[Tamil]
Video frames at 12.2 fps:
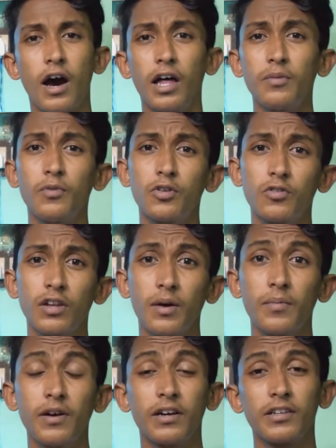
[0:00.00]
அது மட்டும்
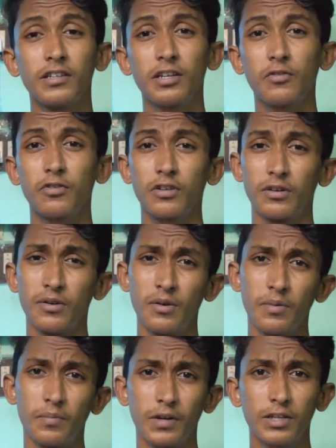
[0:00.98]
இல்லாமல் இதில் ஒரு
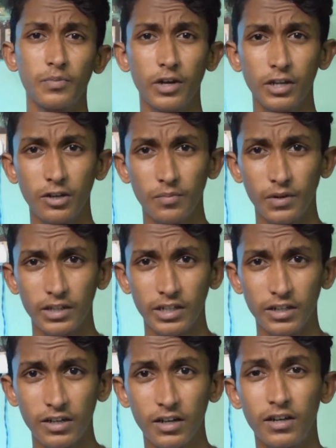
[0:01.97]
ப்ளஸ் பாயிண்ட்டுன்னு
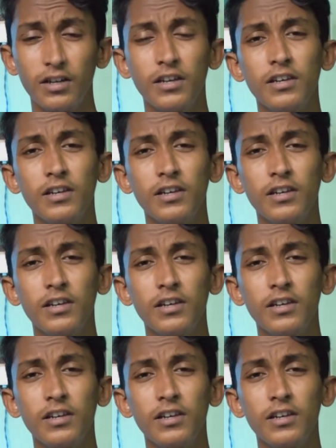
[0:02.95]
பார்த்தீங்கன்னா